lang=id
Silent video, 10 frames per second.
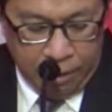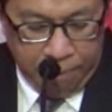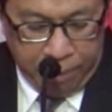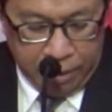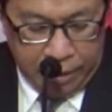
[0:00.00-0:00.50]

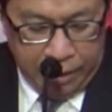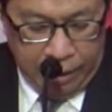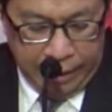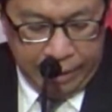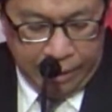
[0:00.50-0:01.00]

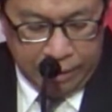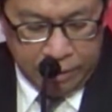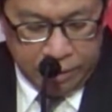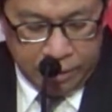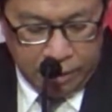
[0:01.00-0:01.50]
Pergilah dengan
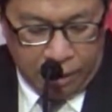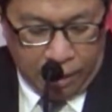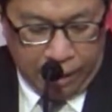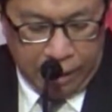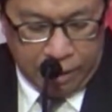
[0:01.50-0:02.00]

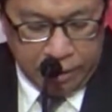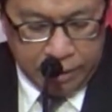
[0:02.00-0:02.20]
segera ke